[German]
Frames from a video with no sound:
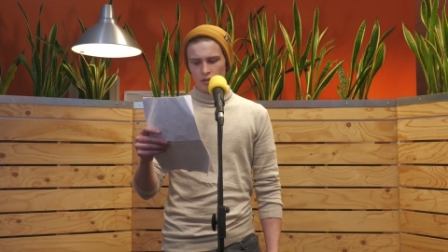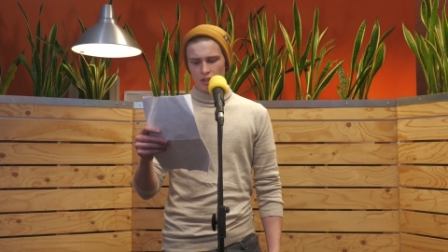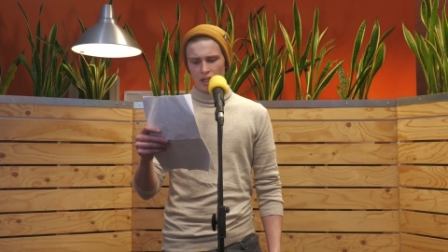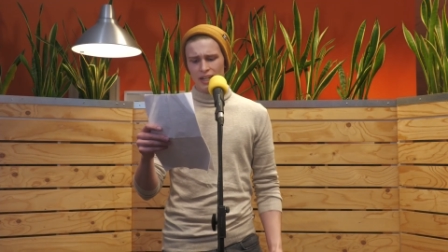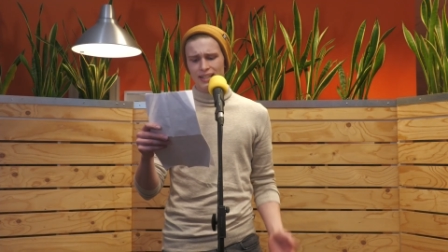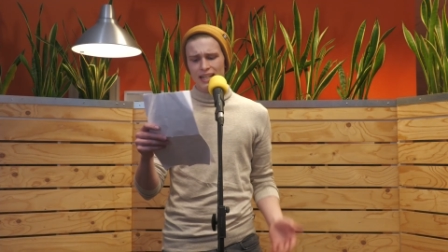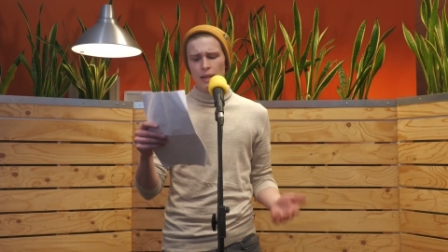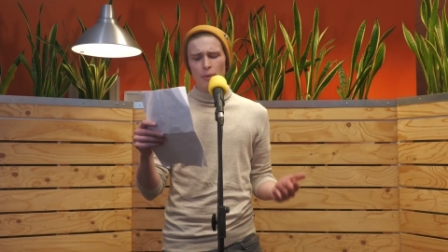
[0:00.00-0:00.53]

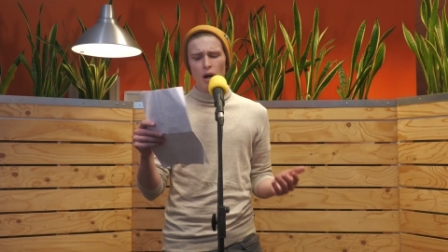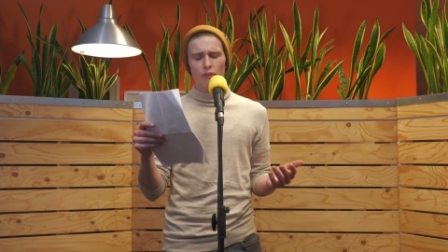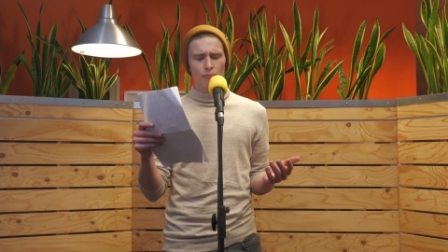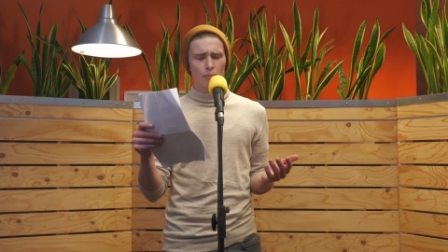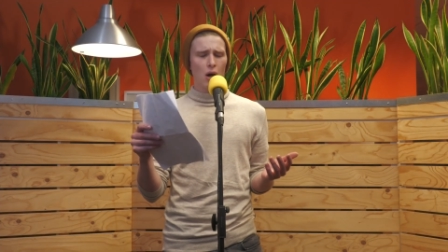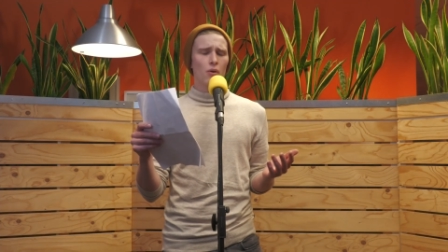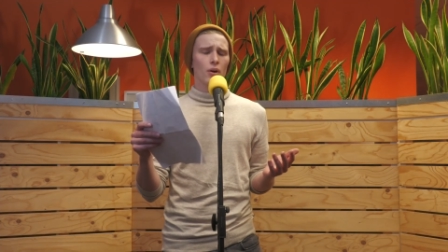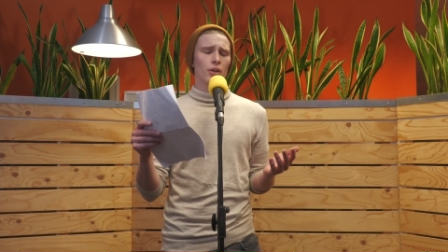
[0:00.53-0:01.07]
Denn ich lebe auf
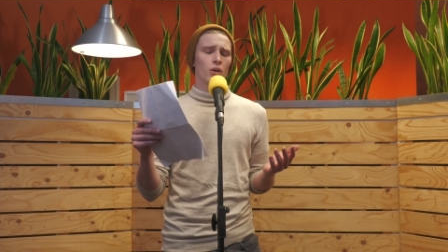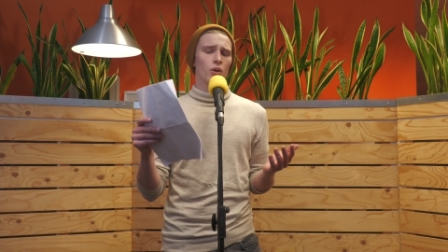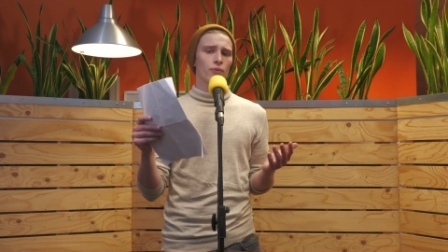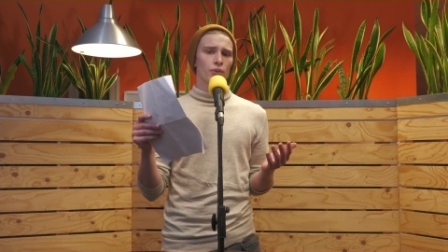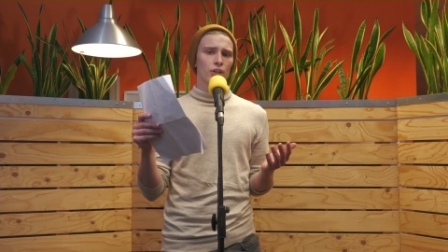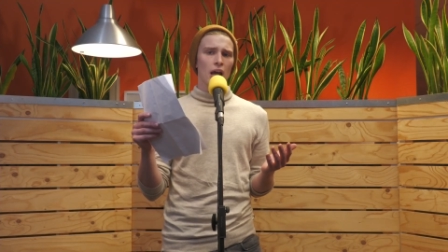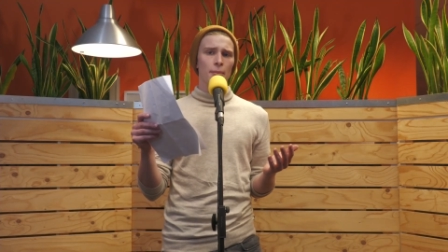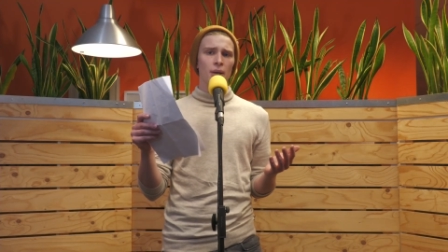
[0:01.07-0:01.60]
dem Bauernhof
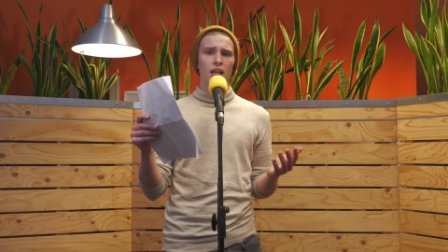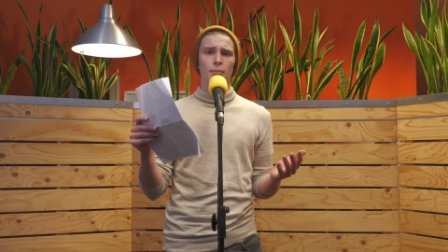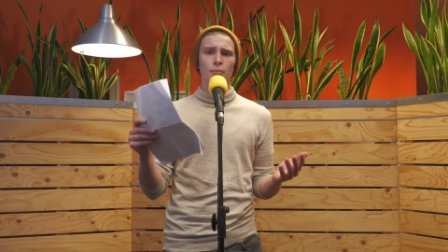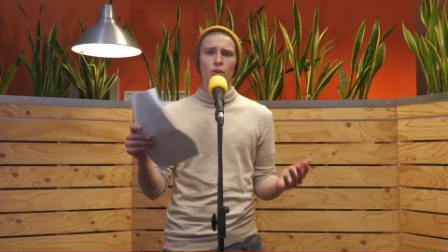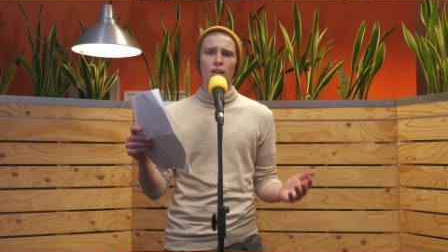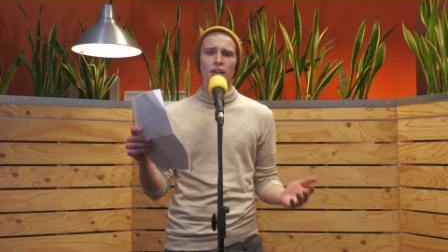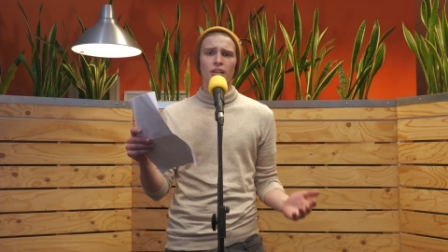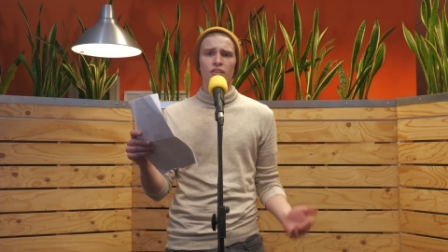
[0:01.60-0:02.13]
und einmal im
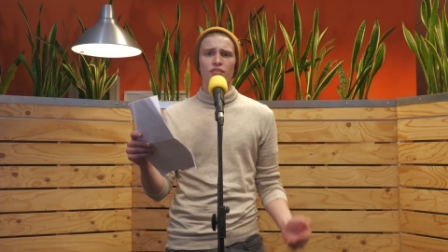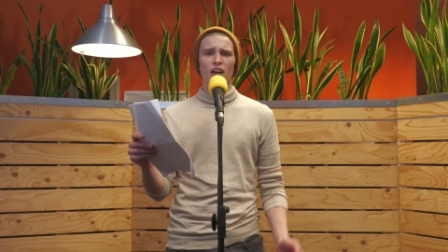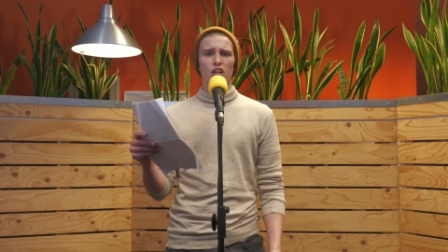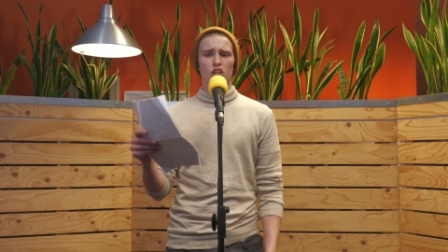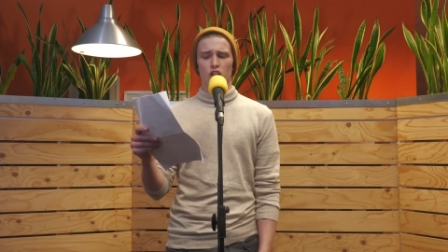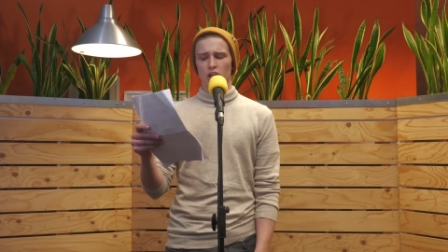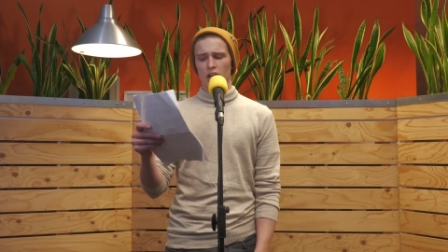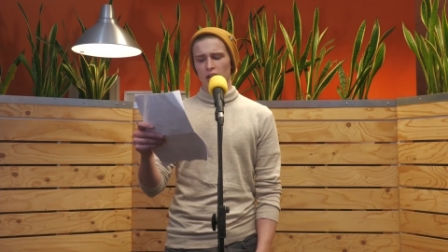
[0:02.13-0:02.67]
Monat ist
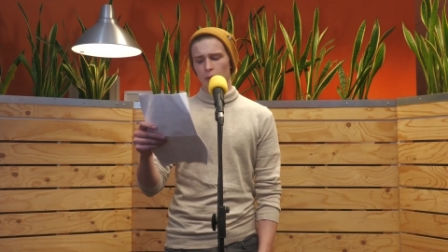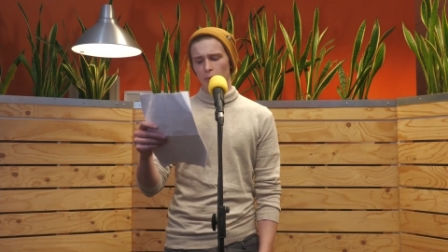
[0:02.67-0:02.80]
Waschtag,